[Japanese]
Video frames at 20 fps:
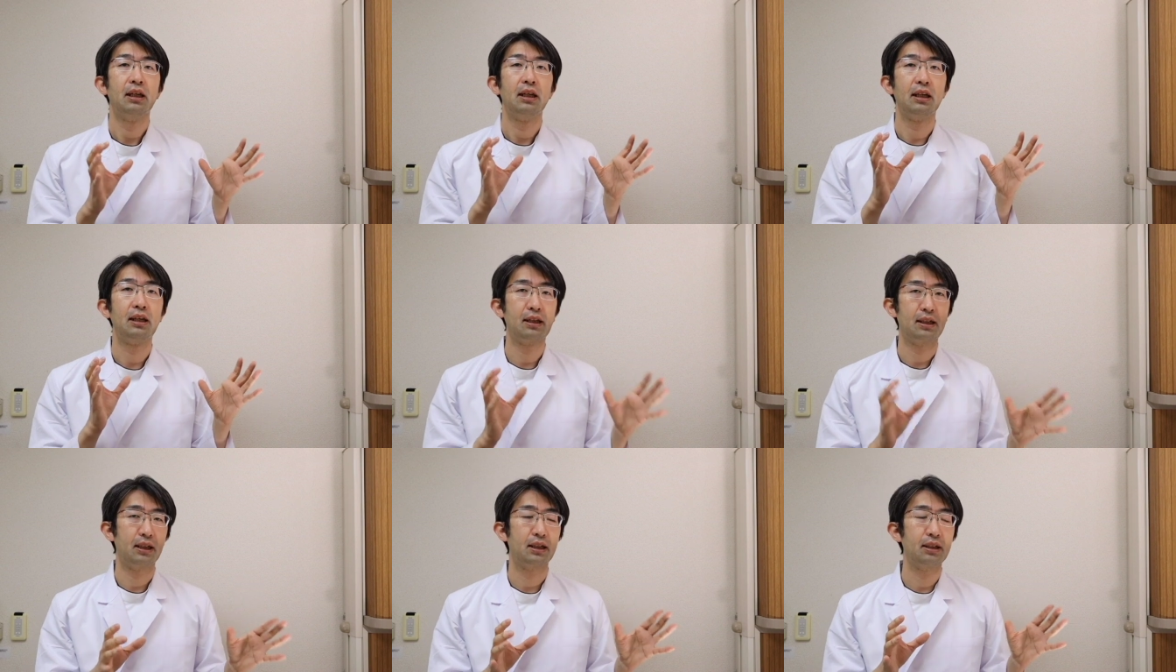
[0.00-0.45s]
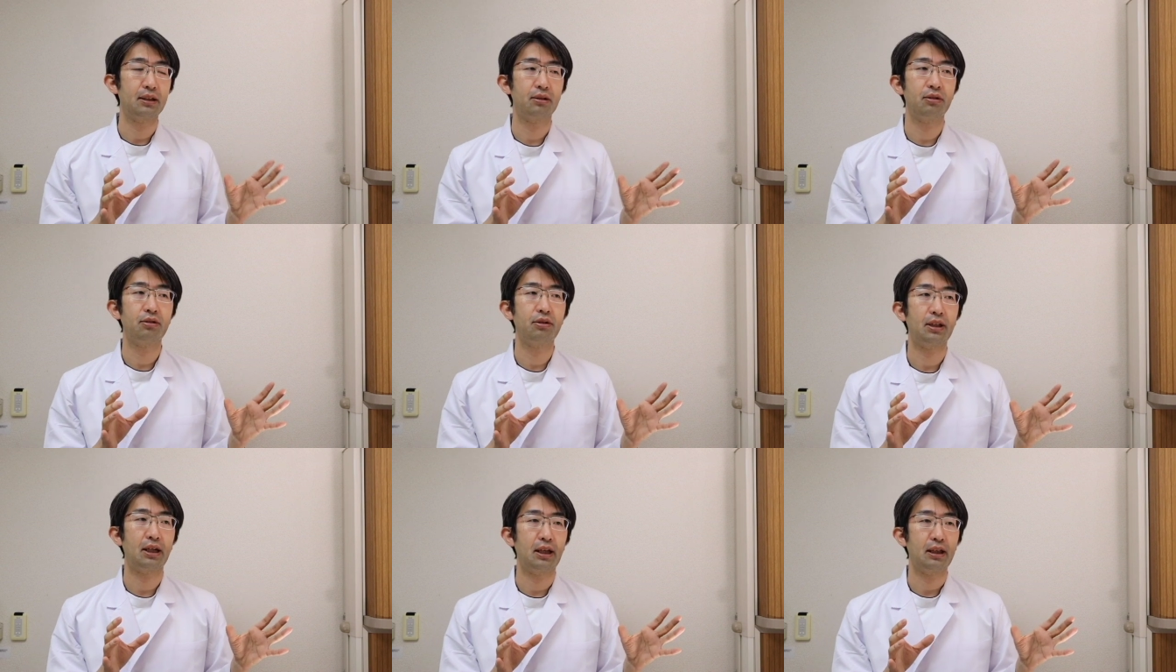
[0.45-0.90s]
いっかげ
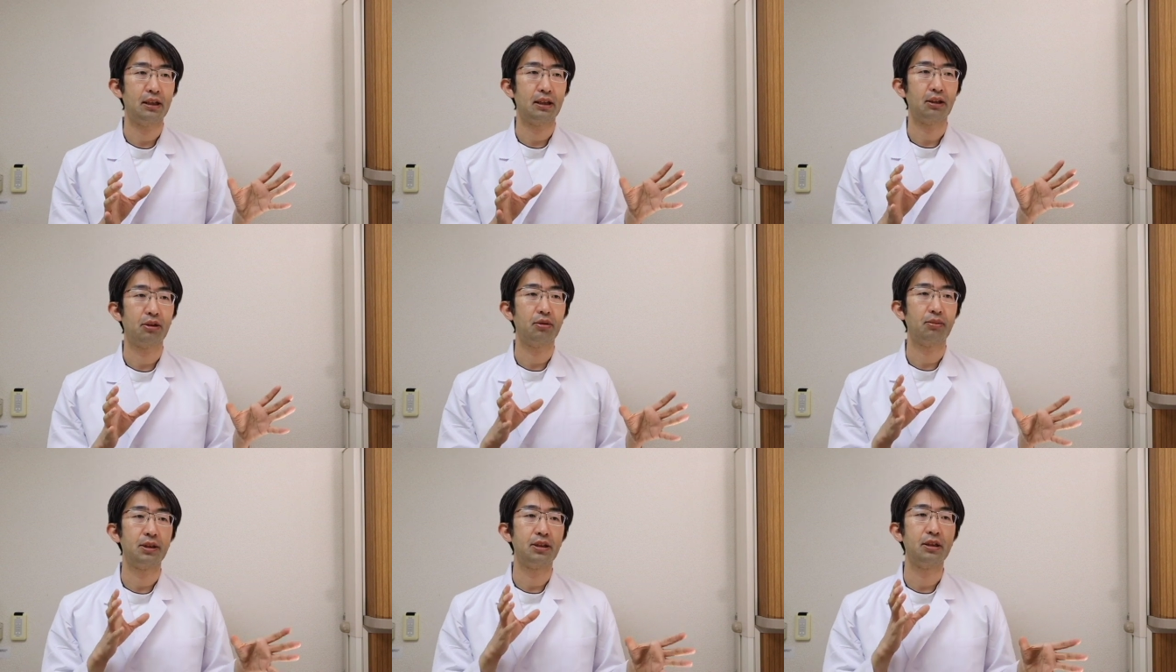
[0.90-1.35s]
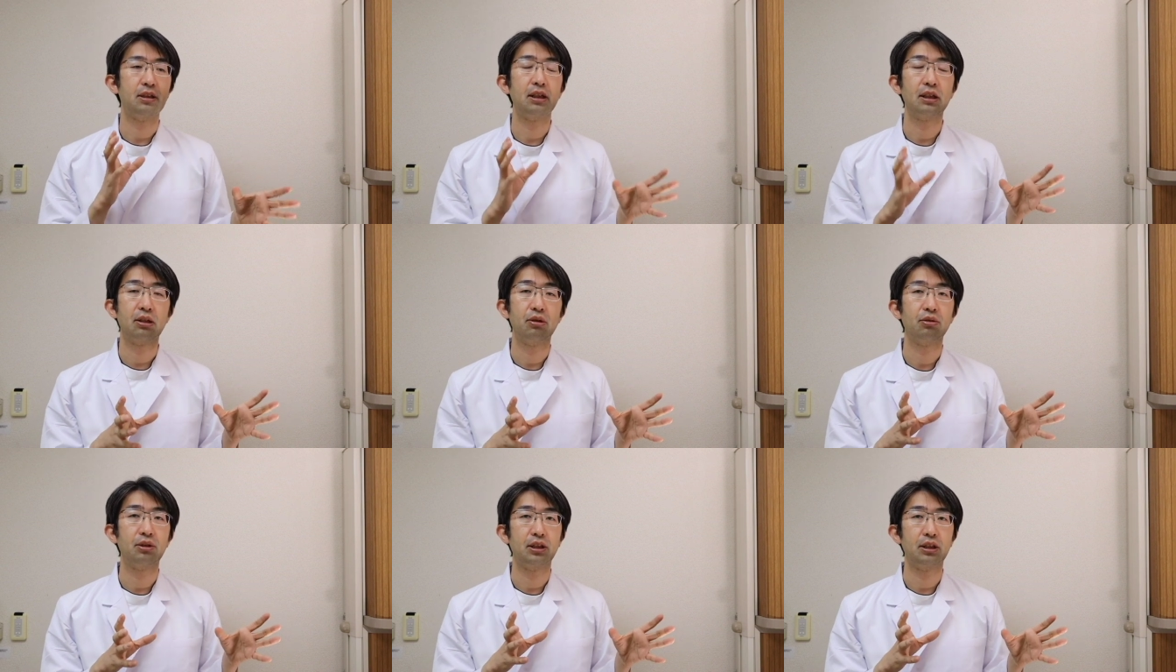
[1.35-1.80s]
つぐらい、例えば診
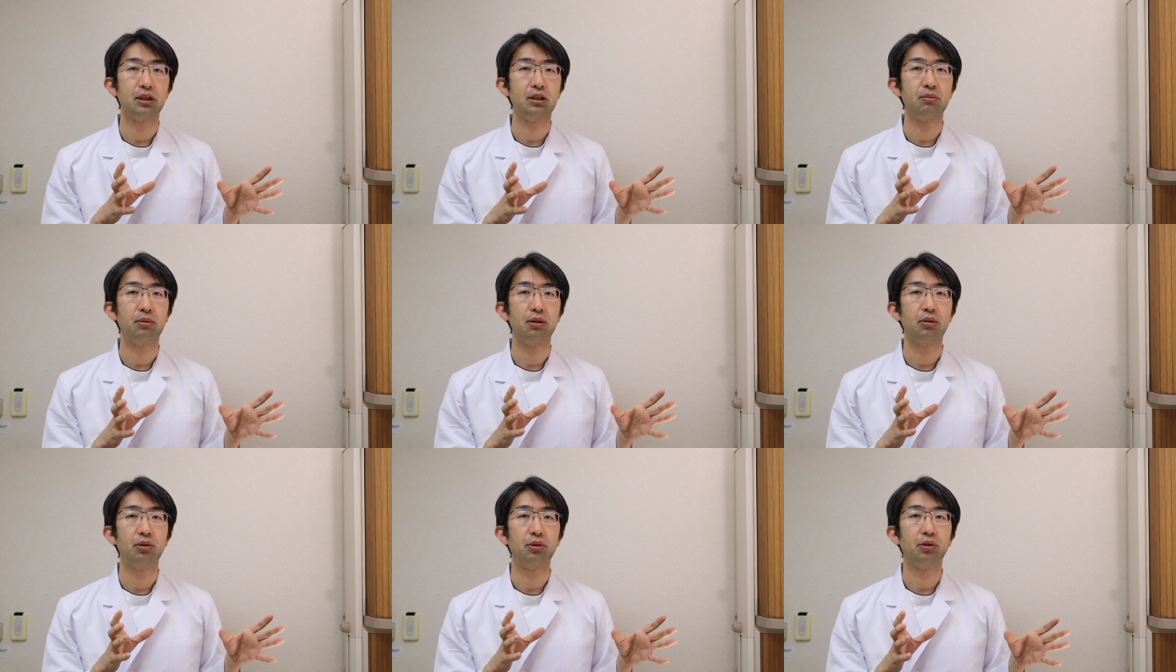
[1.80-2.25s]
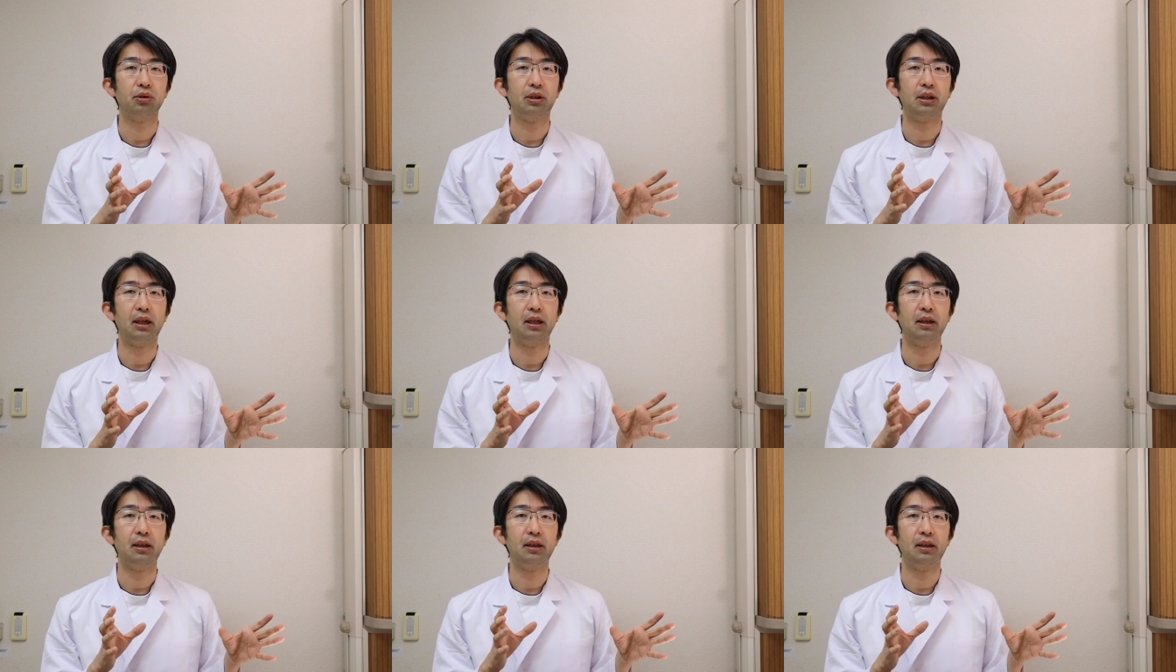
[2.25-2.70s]
断が遅れてしまうことっ
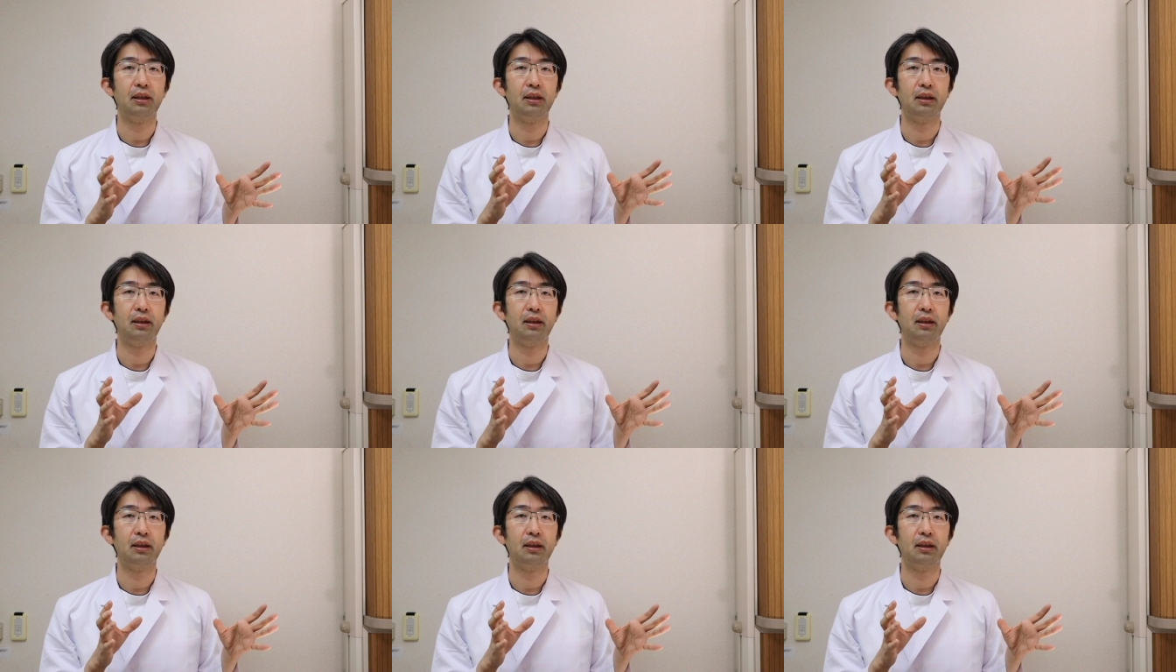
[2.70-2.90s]
て、